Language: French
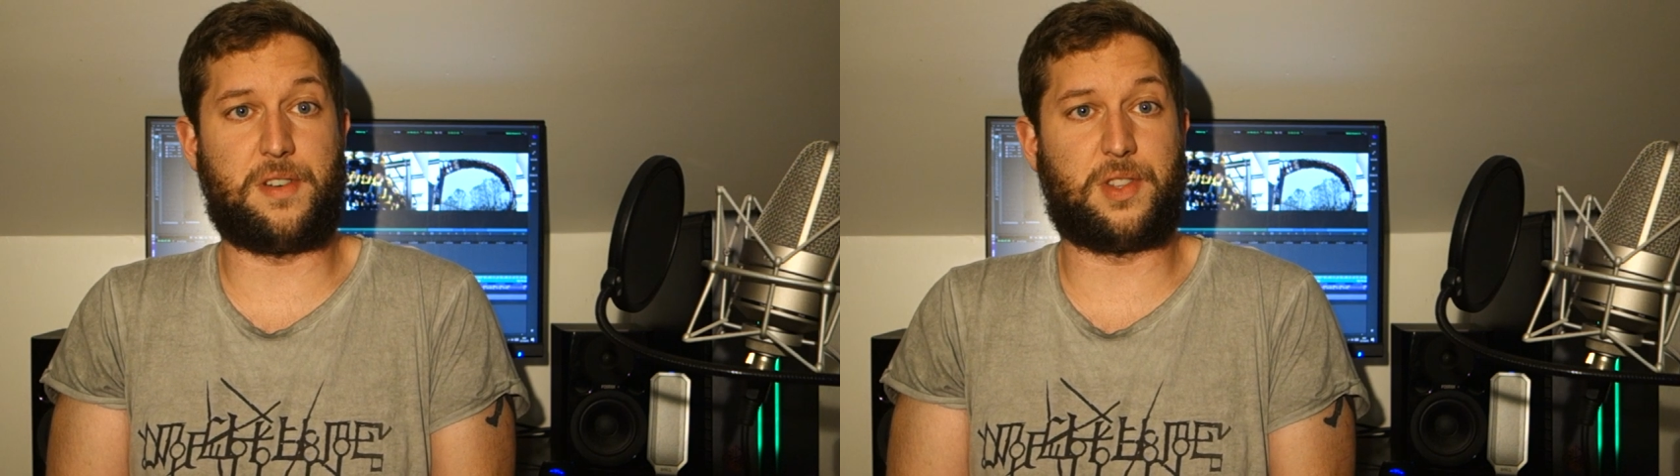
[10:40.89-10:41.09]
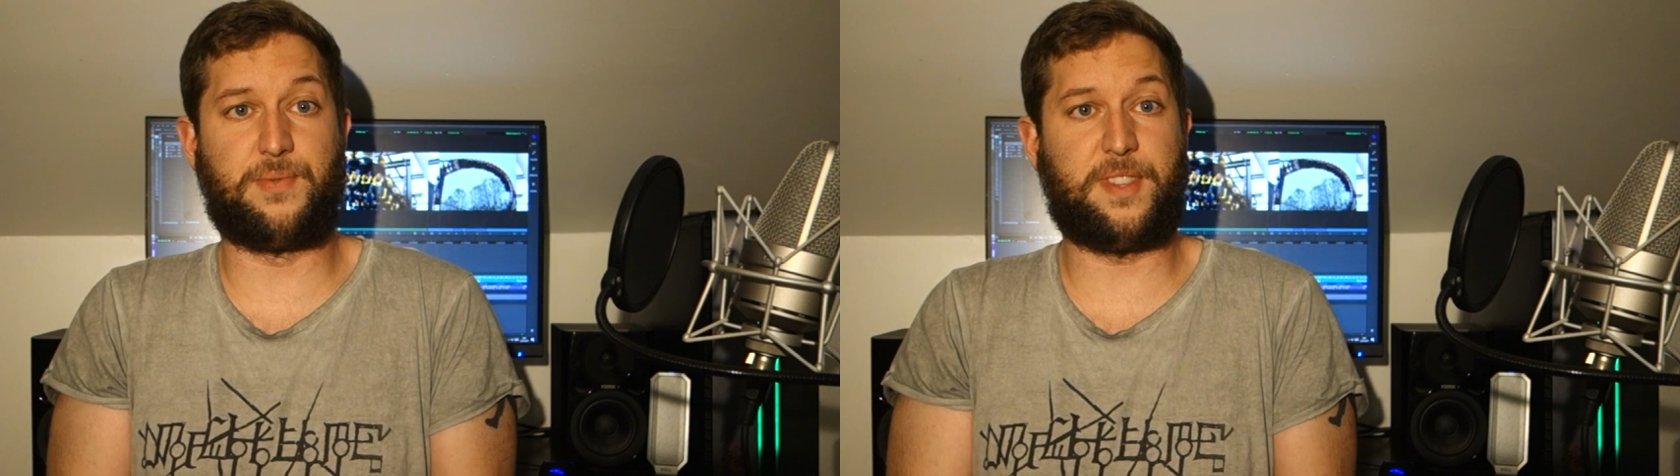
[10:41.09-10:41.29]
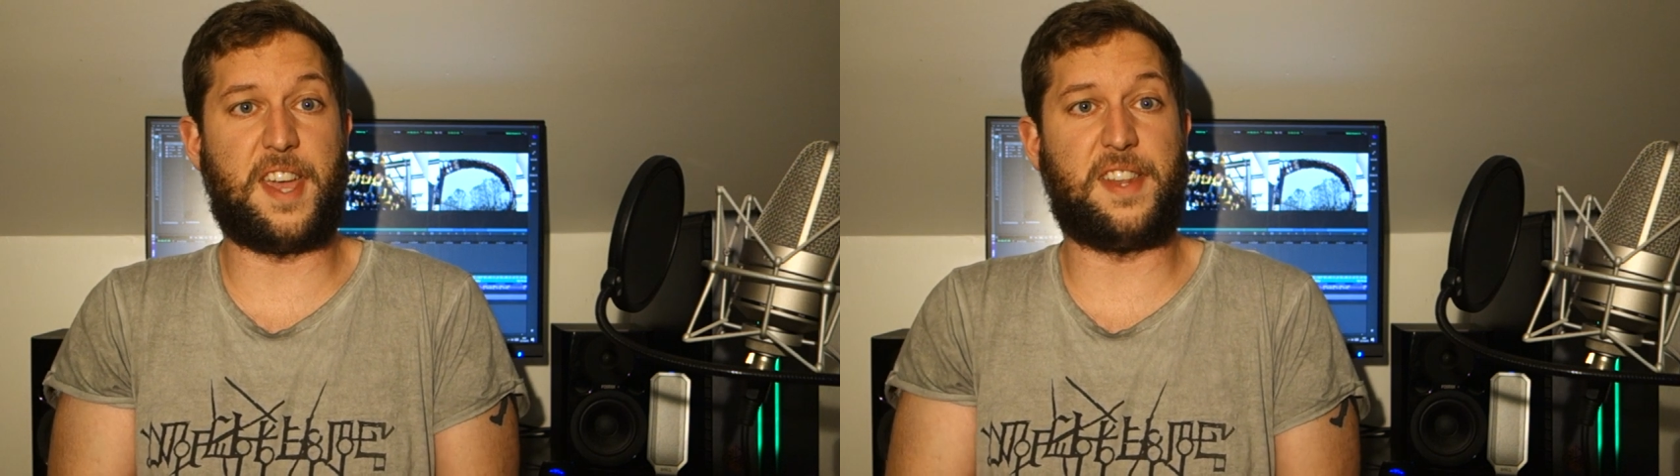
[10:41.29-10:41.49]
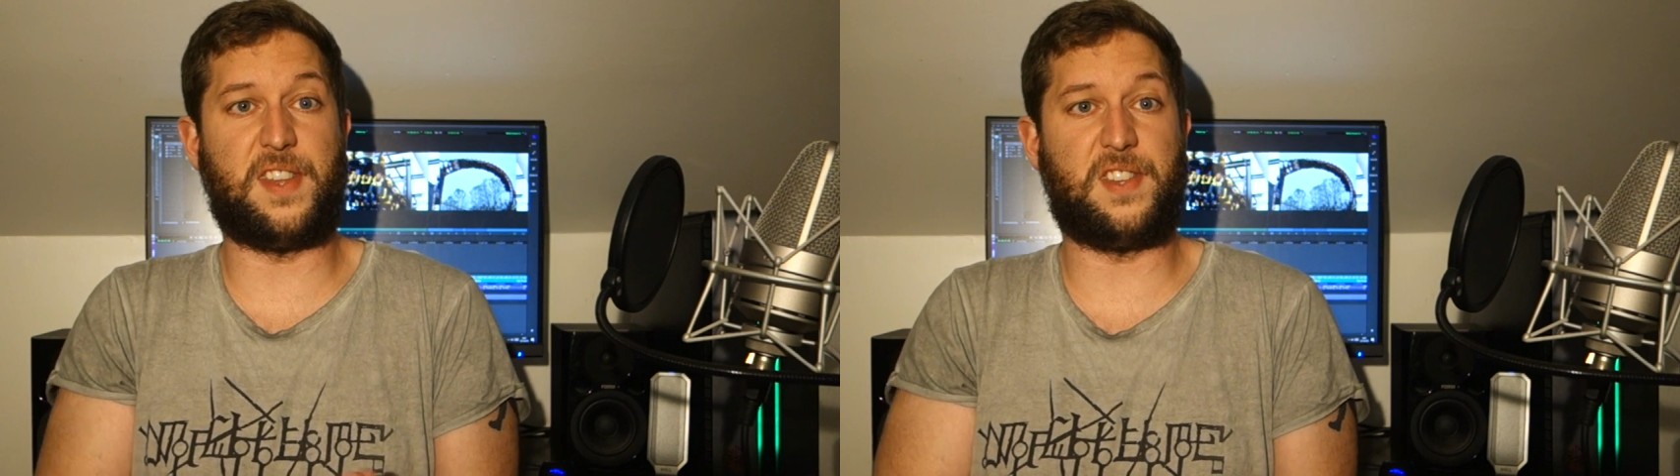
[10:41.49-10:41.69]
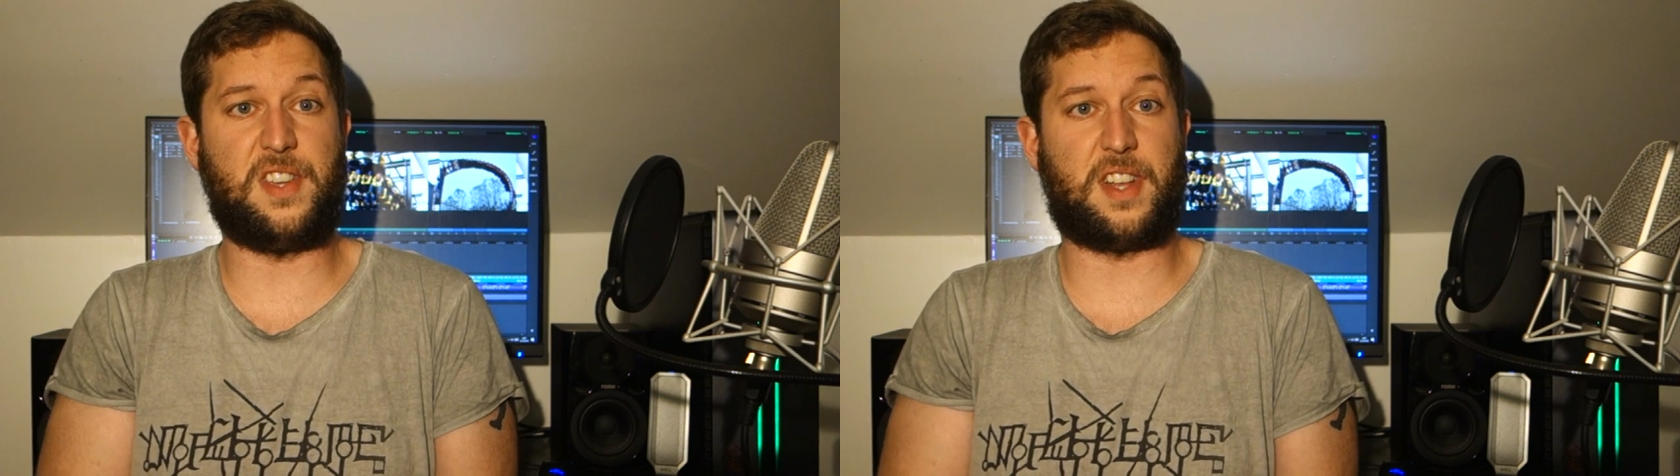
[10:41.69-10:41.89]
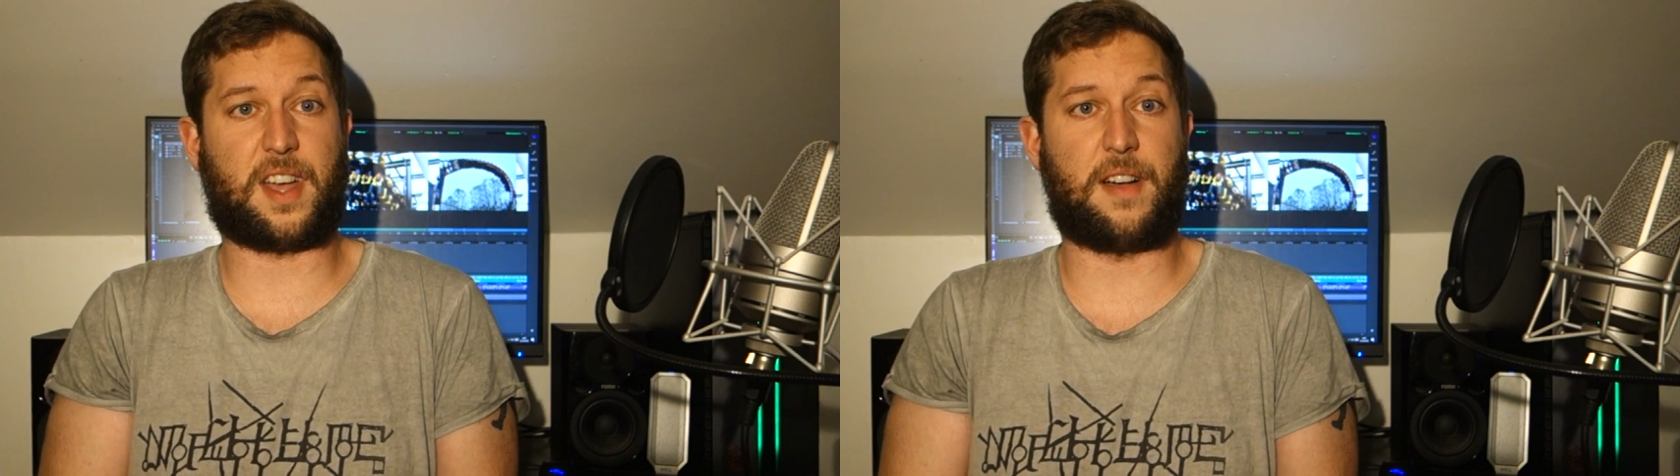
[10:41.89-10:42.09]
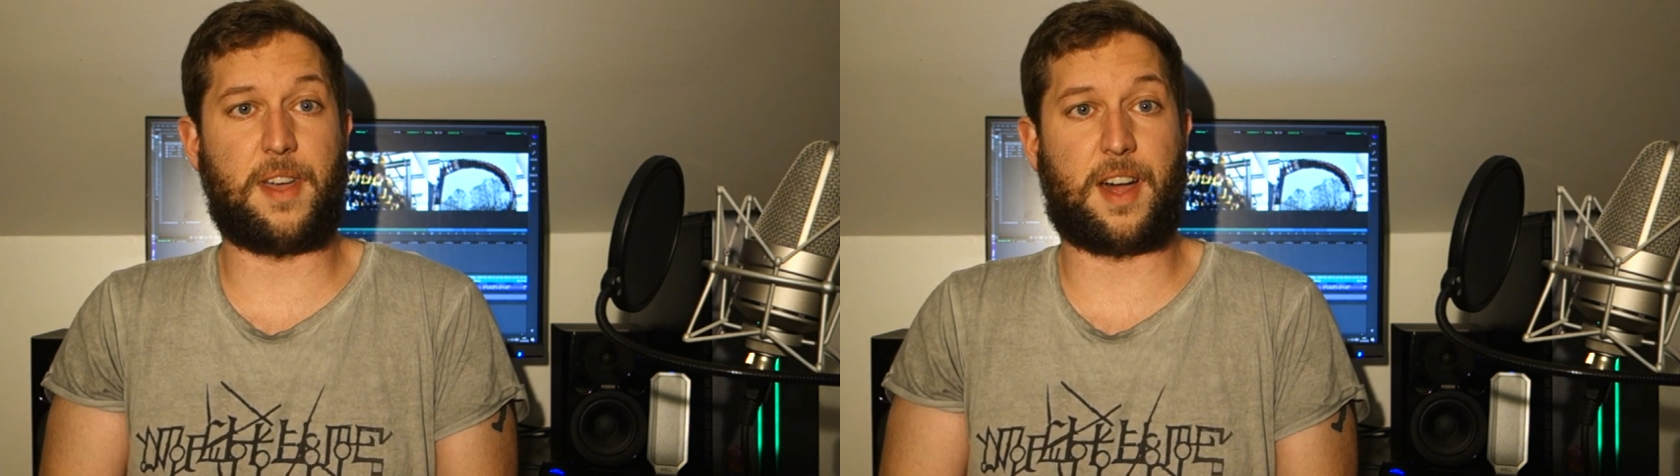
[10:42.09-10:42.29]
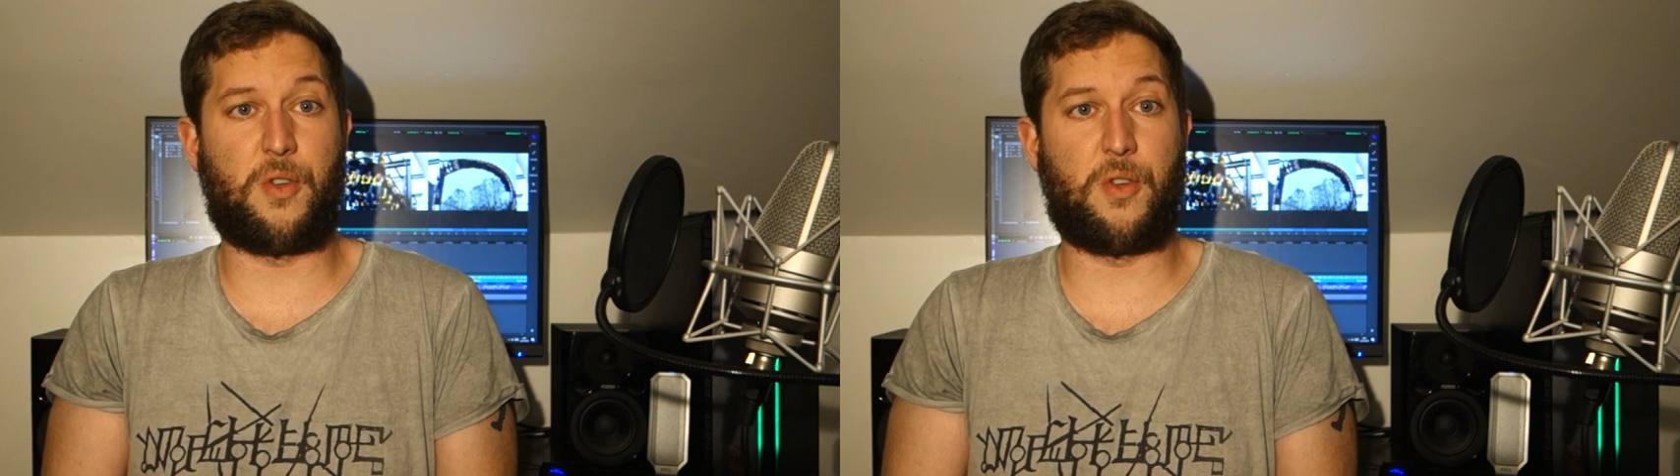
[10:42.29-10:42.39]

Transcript: euh, tout a été dit à travers